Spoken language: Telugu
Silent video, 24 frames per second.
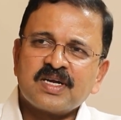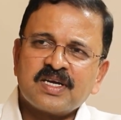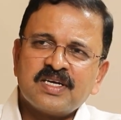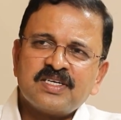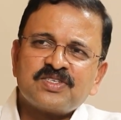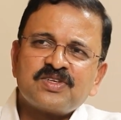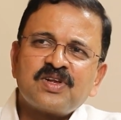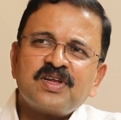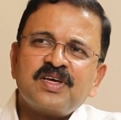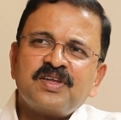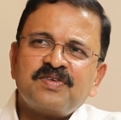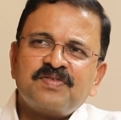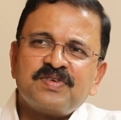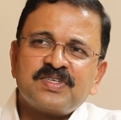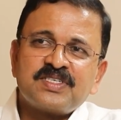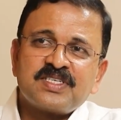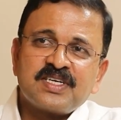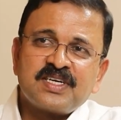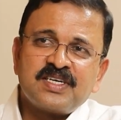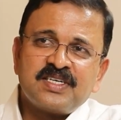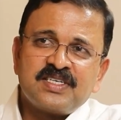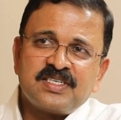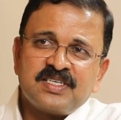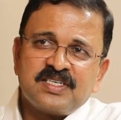ఆ కేసులో
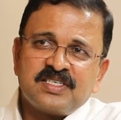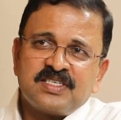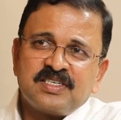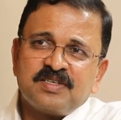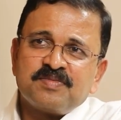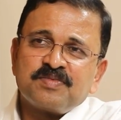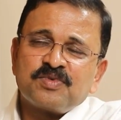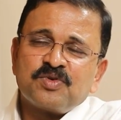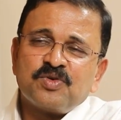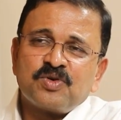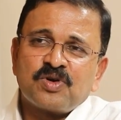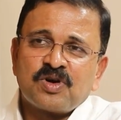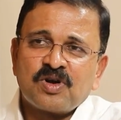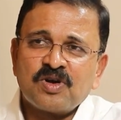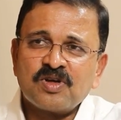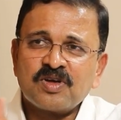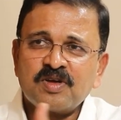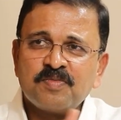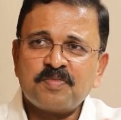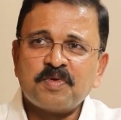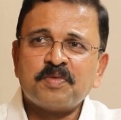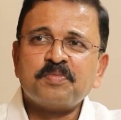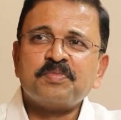ఇన్వెస్టిగేట్ చేసాం కోర్టులోకి